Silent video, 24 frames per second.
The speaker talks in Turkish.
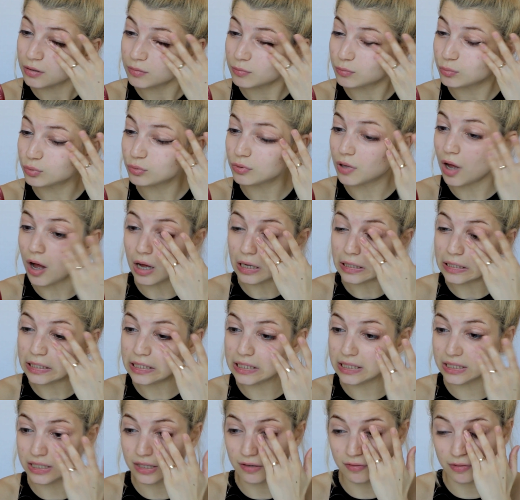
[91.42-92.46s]
Bu daha
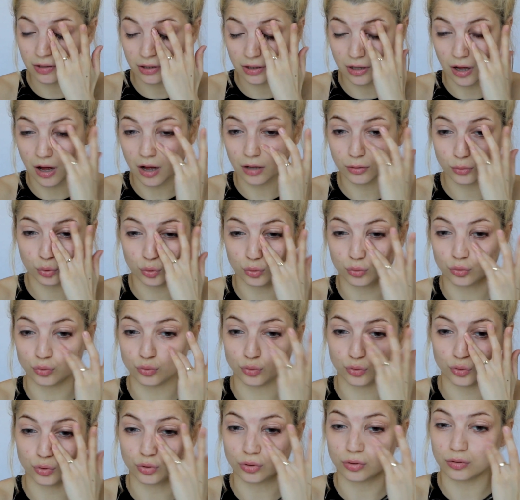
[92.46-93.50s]
ince ve daha
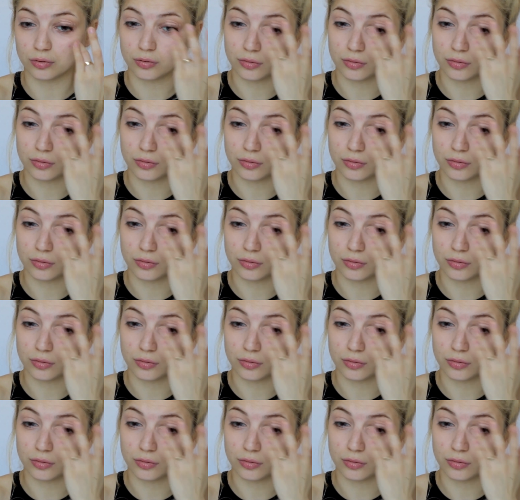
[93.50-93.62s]
turuncu.